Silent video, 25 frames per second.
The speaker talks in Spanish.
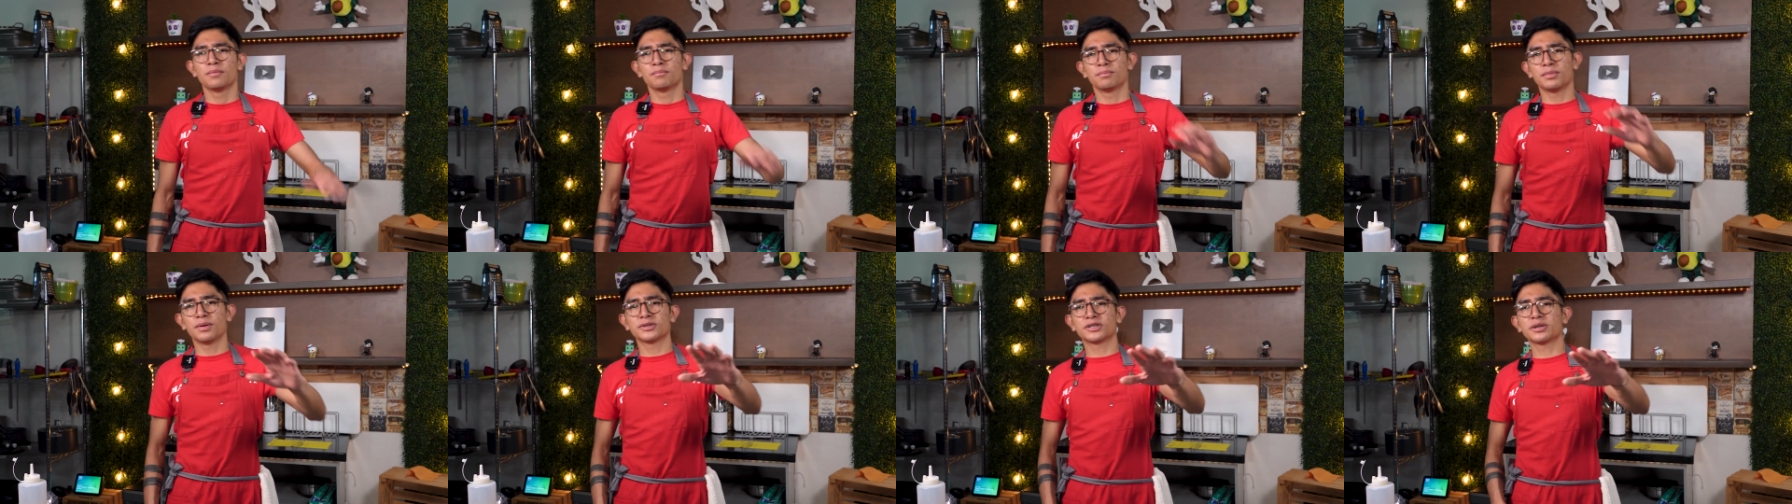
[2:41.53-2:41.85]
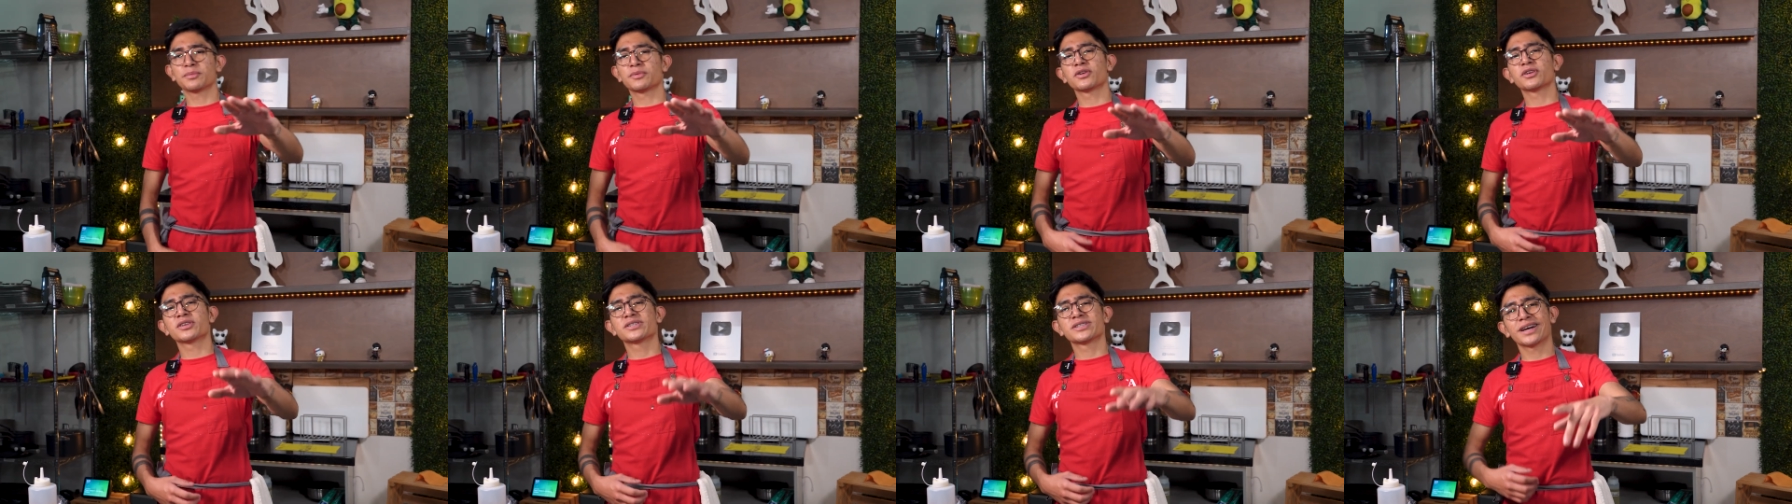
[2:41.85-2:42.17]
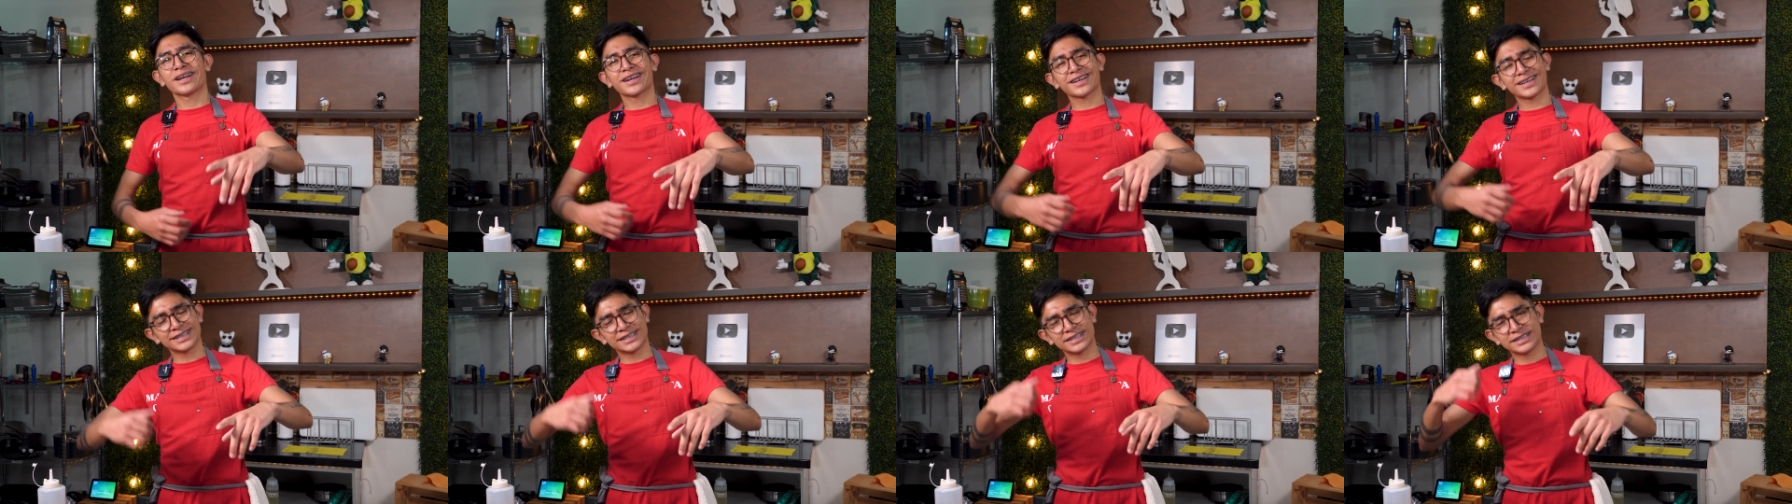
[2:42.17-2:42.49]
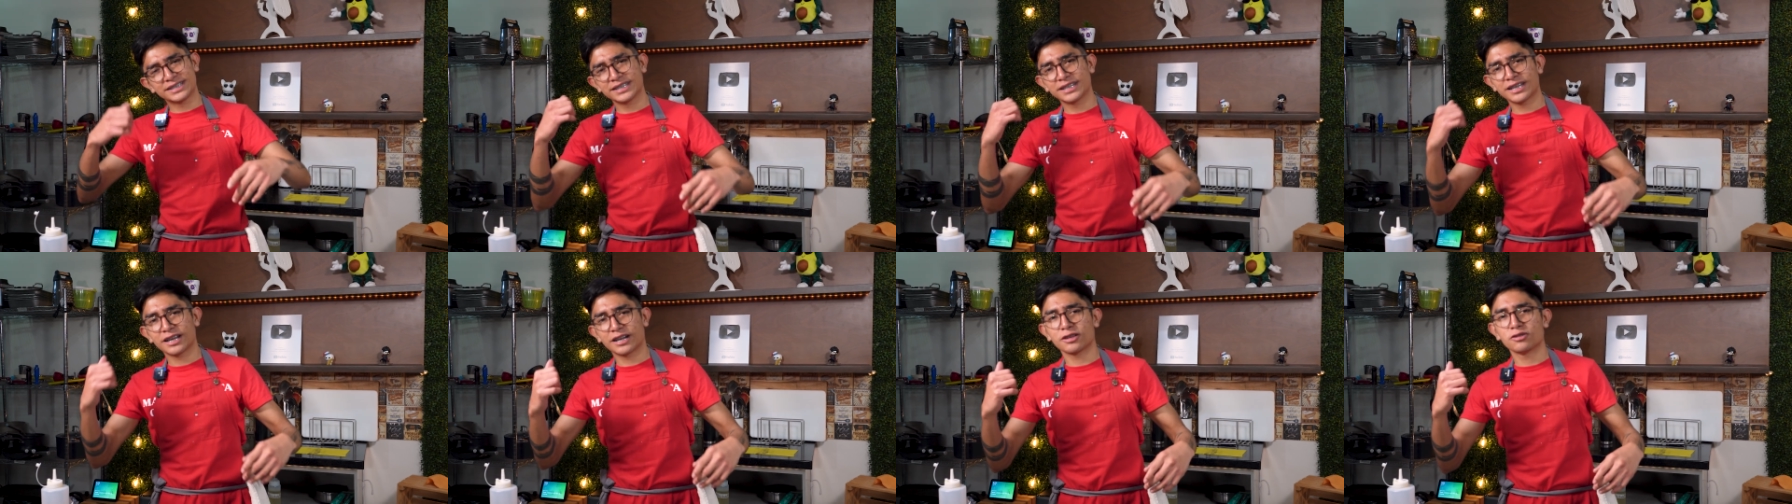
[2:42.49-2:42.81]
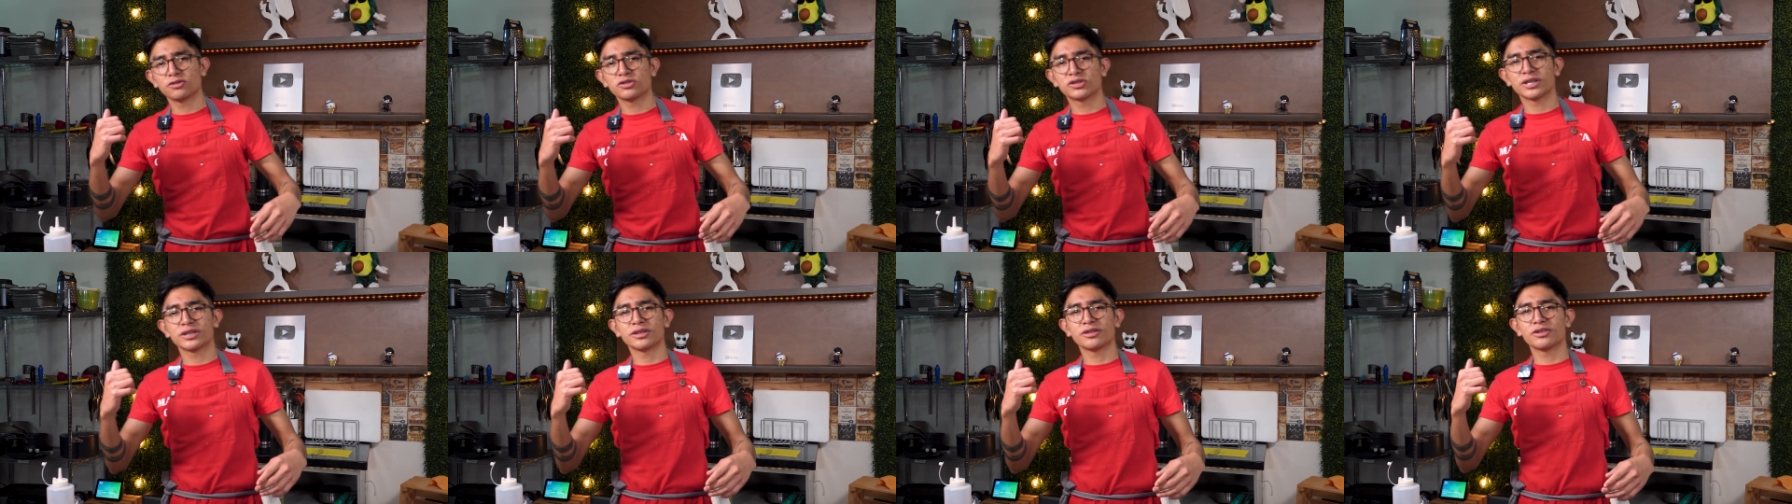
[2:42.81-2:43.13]
Vamos a aprovechar que se sigue
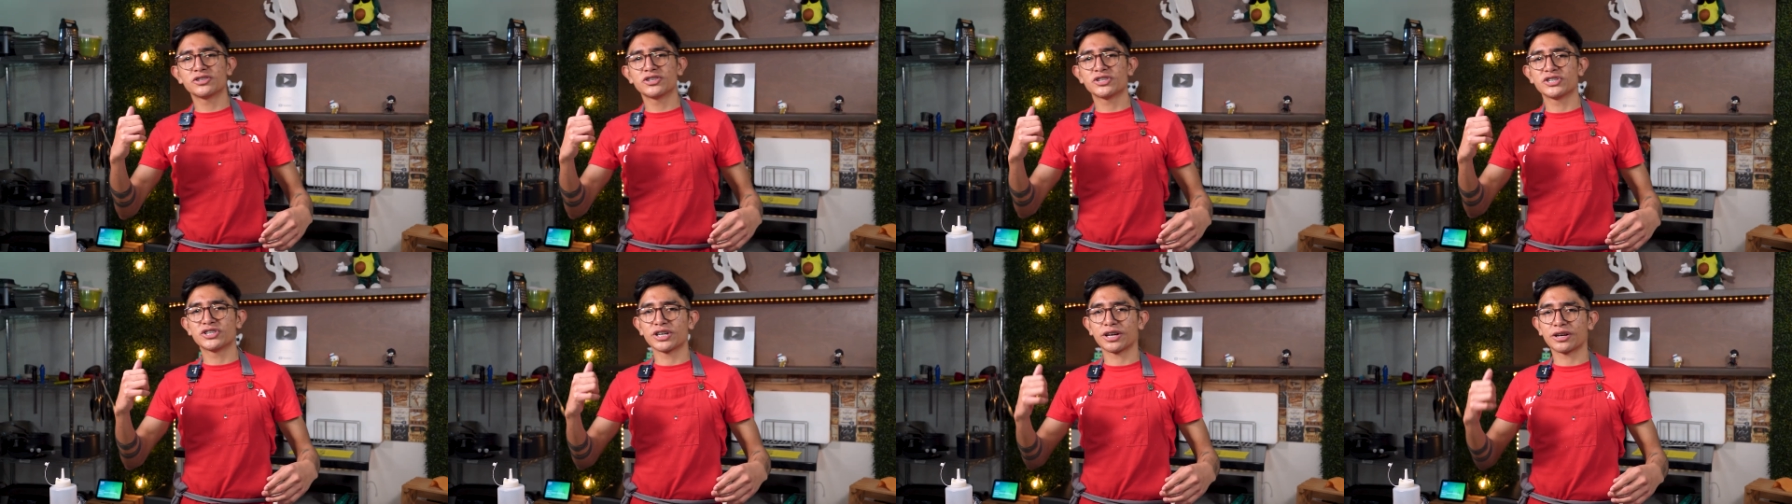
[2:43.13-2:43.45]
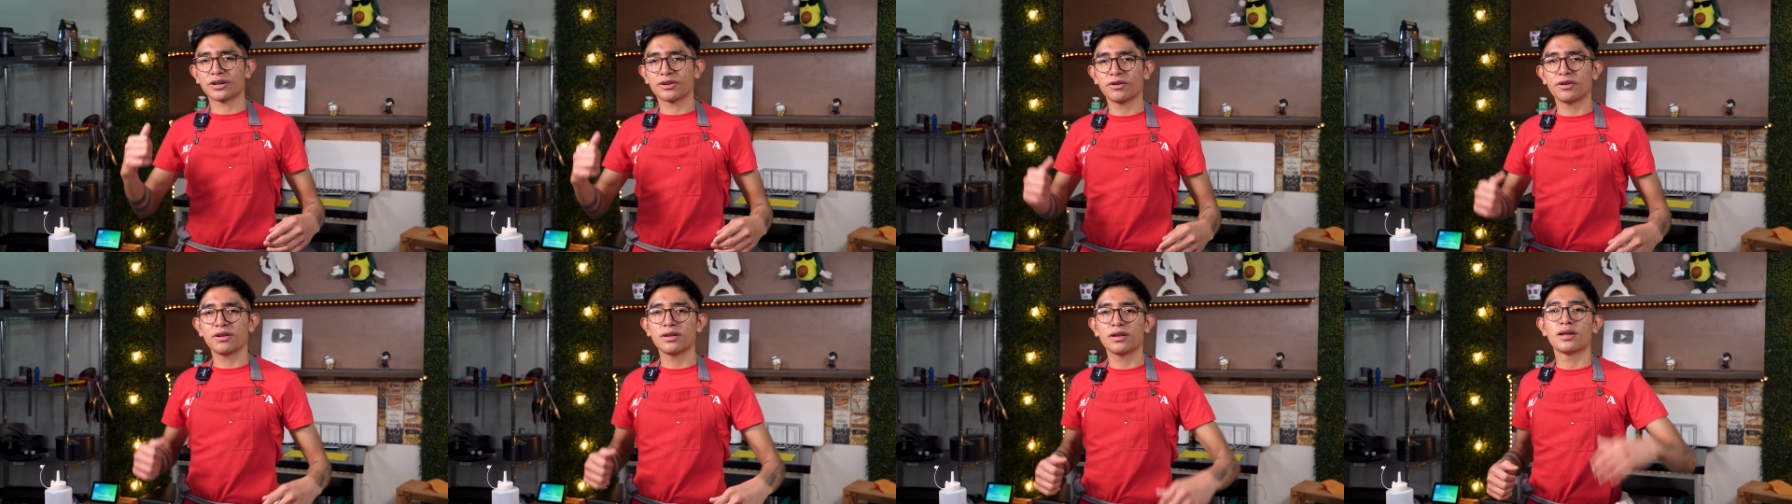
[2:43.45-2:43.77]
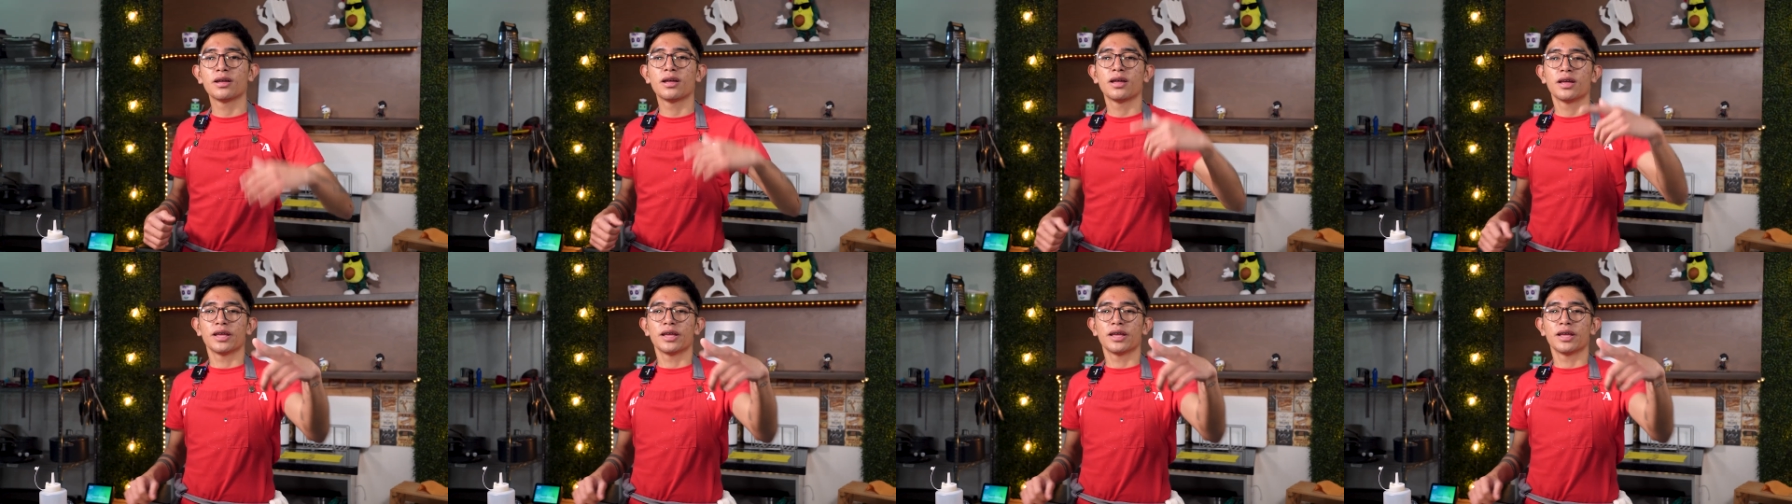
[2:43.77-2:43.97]
reduciendo el chicharrón